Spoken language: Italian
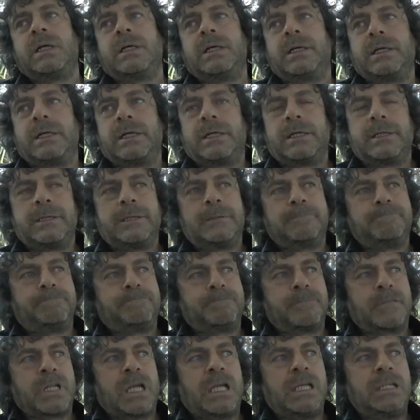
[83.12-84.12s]
eh,
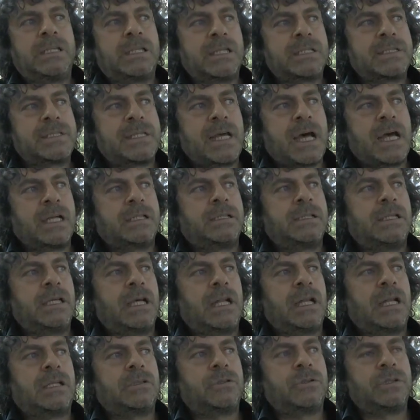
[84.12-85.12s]

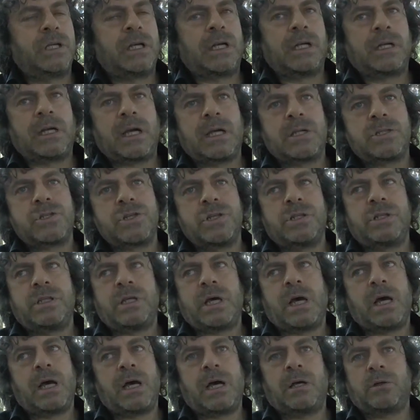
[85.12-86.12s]
intestati all'atto della
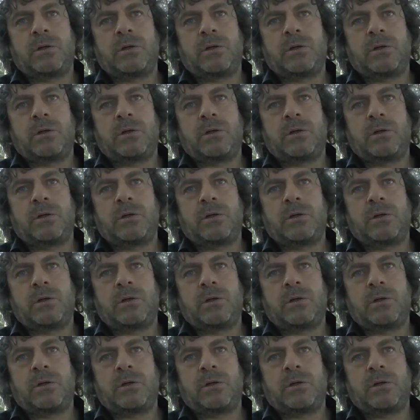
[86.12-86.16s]
nascita